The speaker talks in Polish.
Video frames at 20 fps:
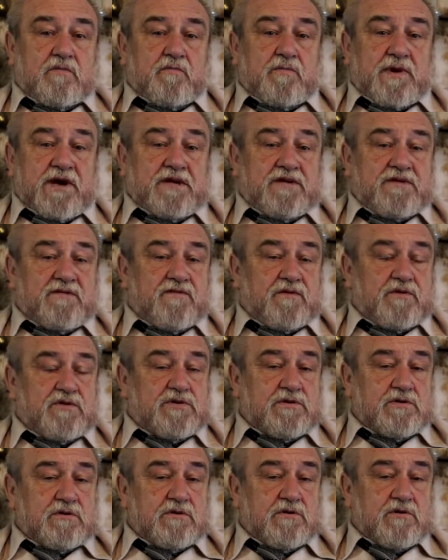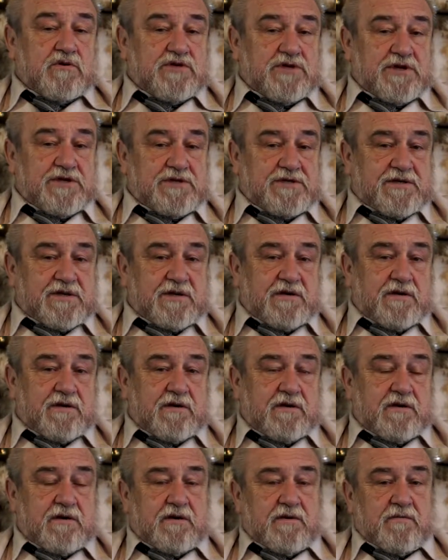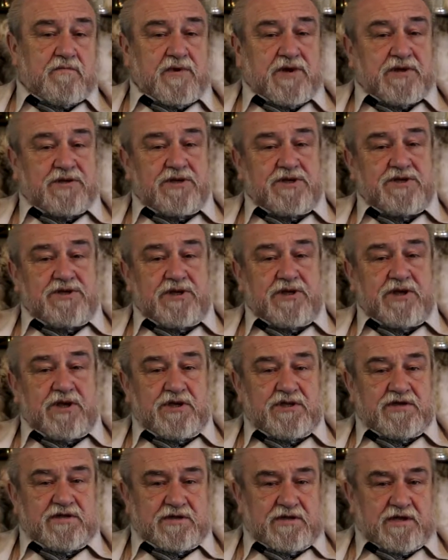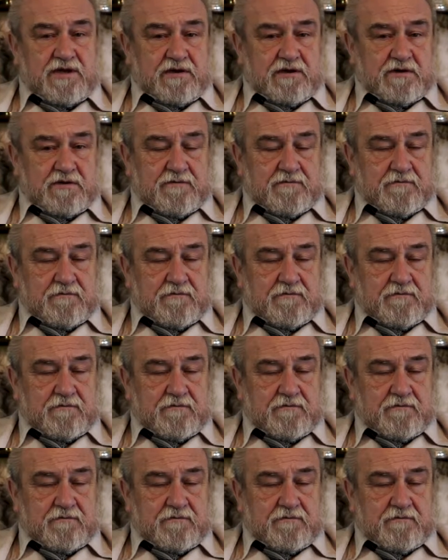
państwo rosyjskie praktycznie nie istnieje.